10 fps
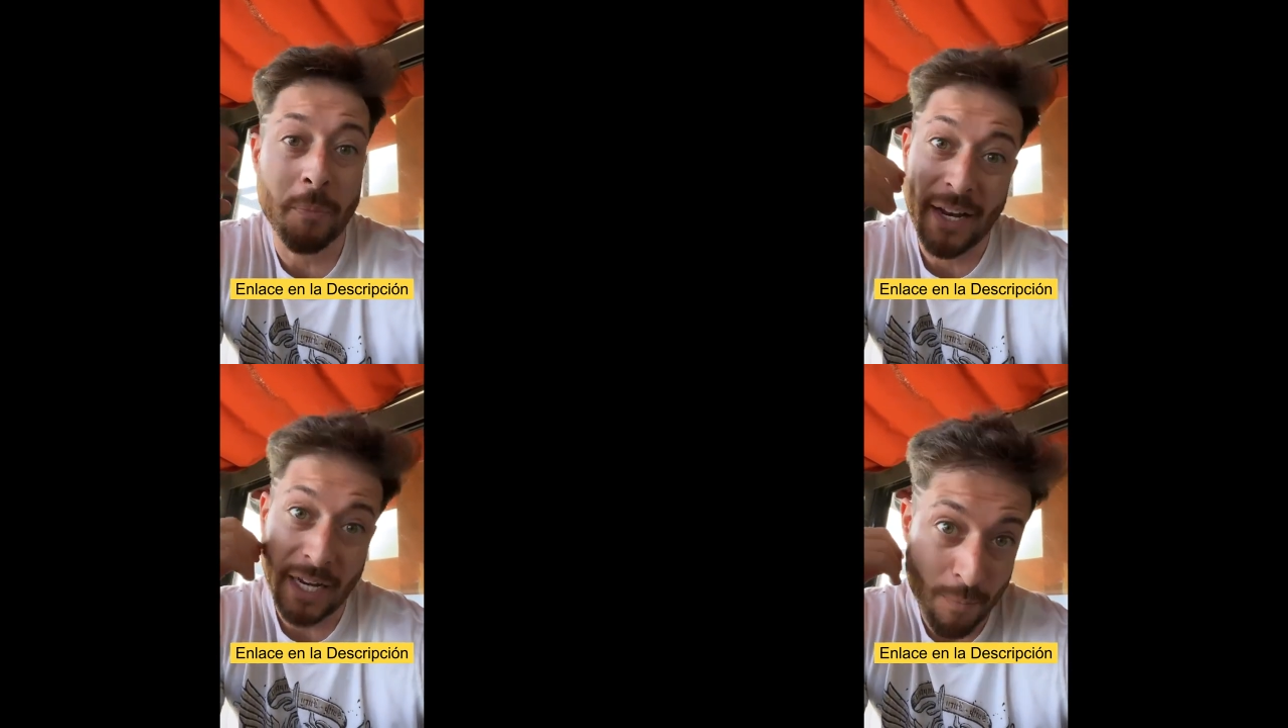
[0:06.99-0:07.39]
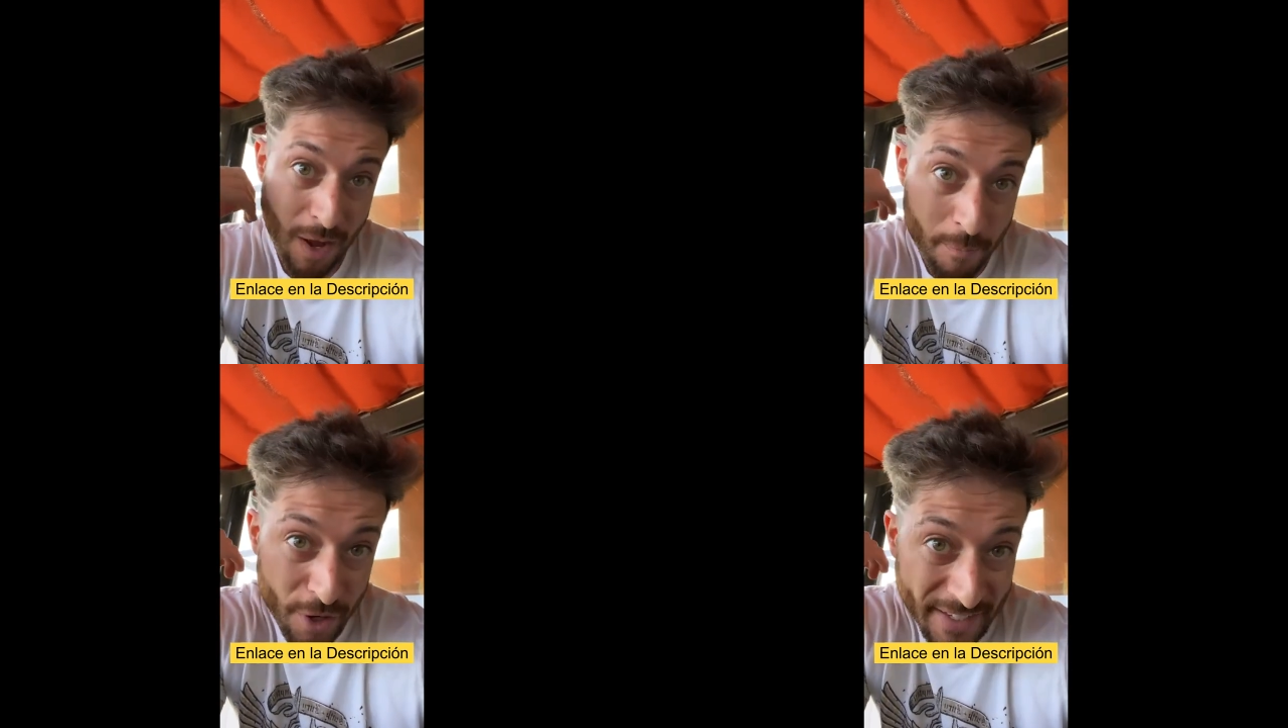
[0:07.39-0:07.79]
para que
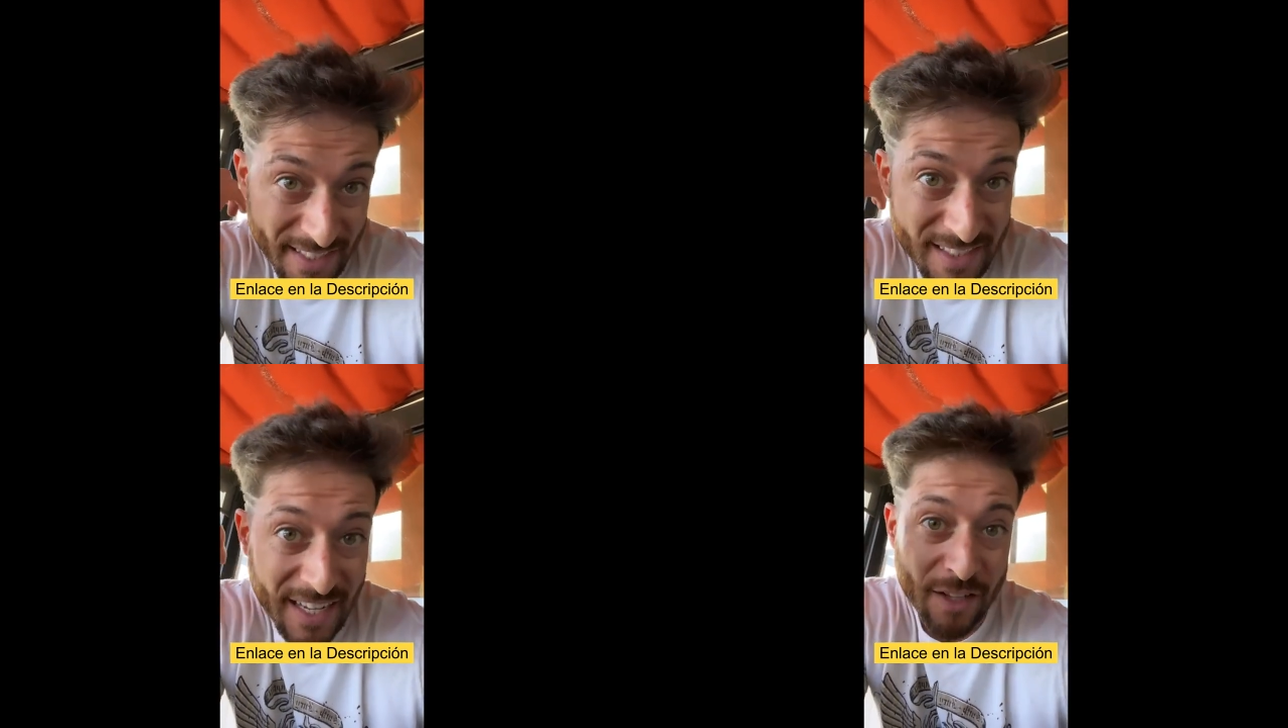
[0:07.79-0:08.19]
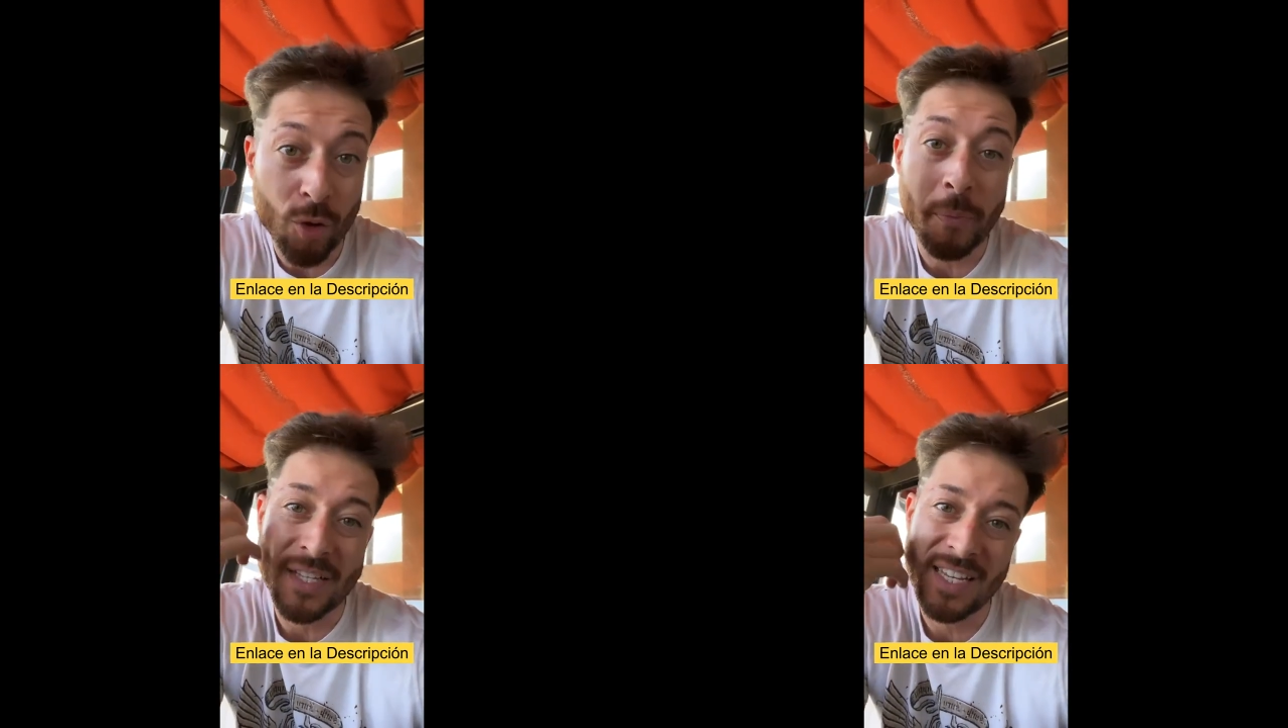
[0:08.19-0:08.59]
puedas monetizar
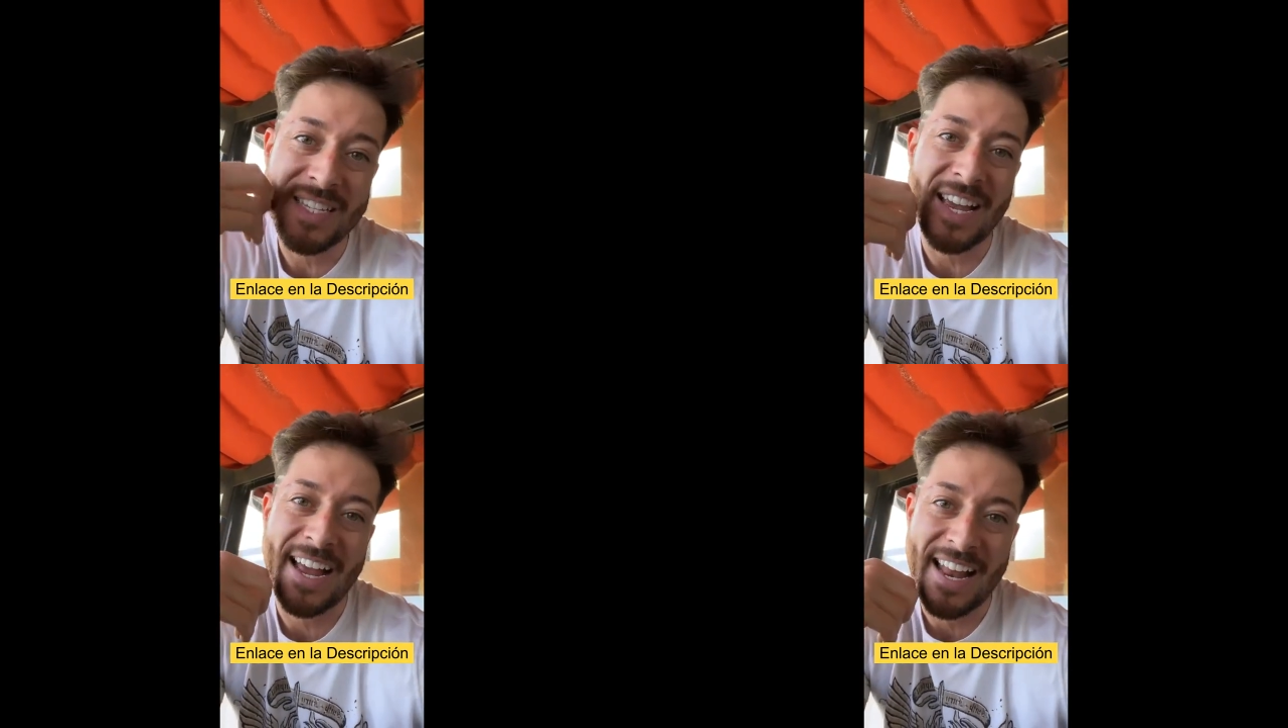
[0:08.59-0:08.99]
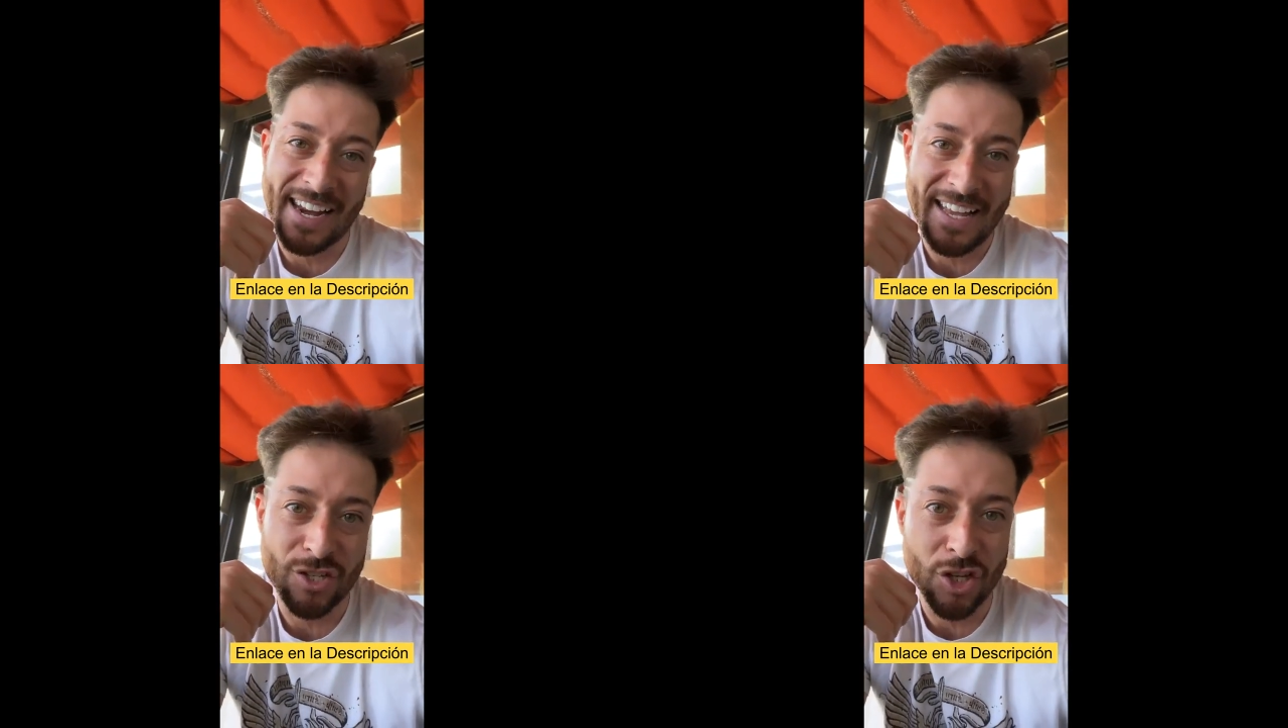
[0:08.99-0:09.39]
tu presencia en las
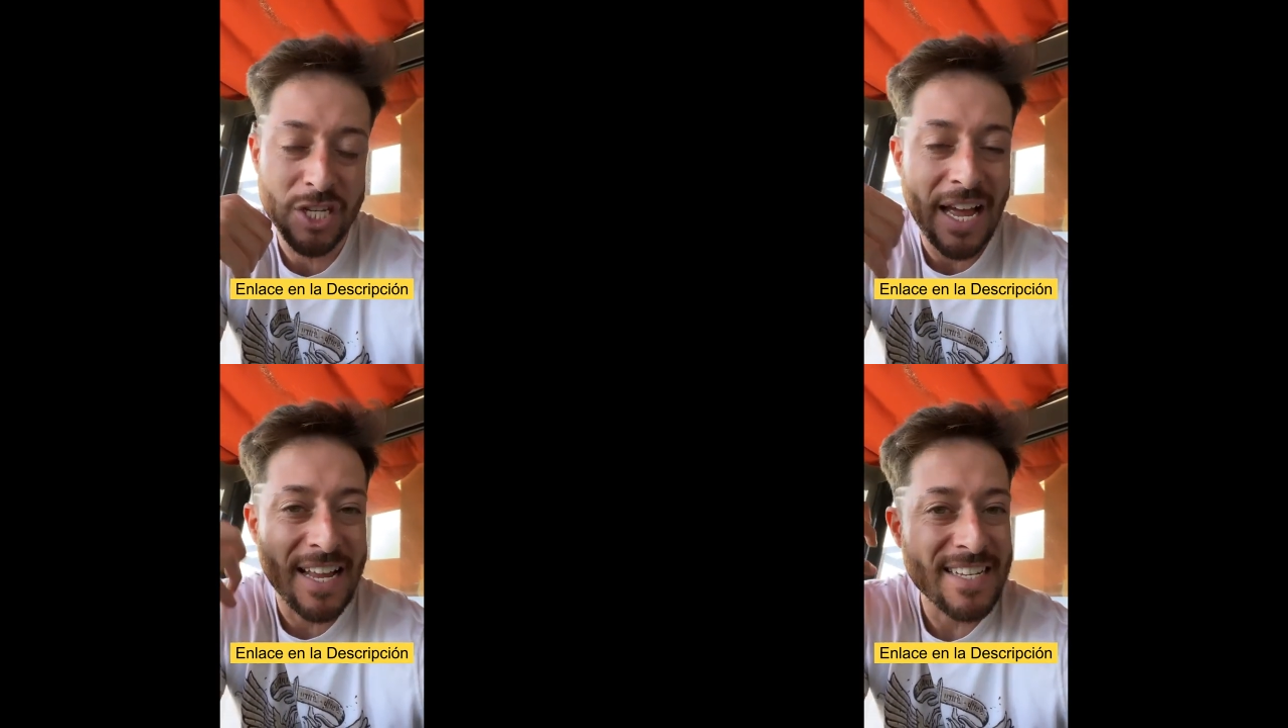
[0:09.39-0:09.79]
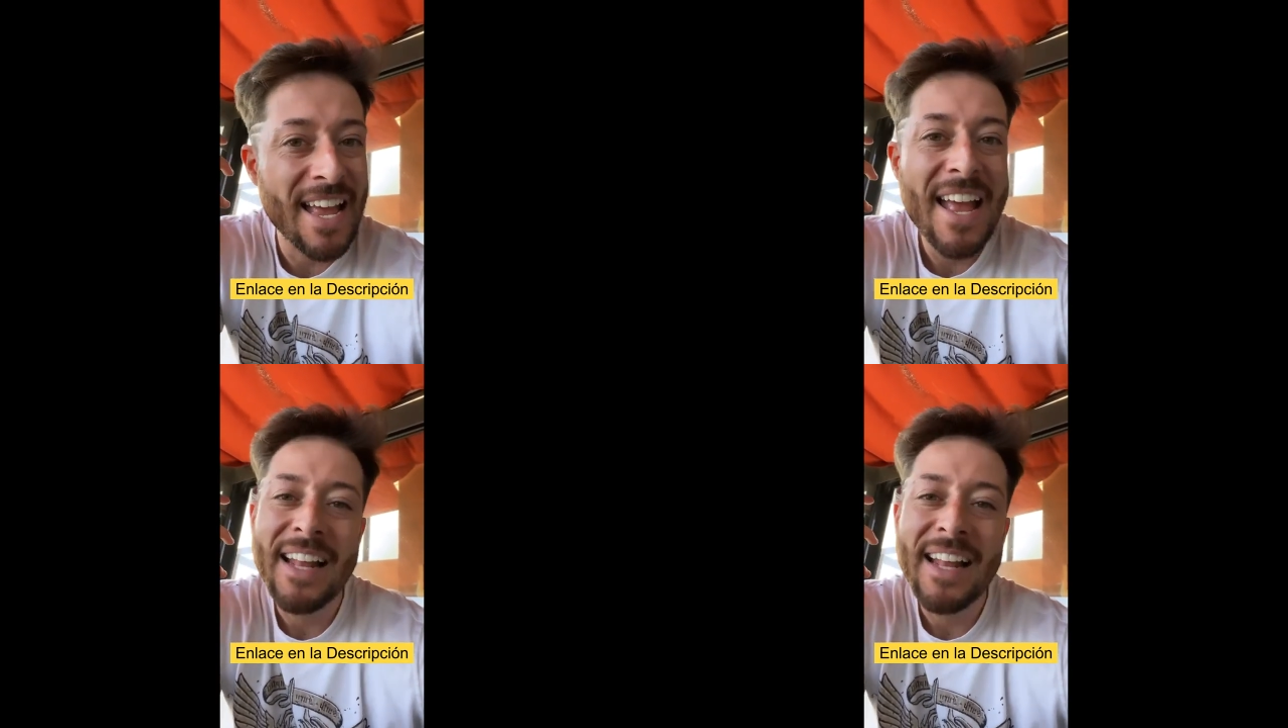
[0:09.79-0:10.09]
redes sociales.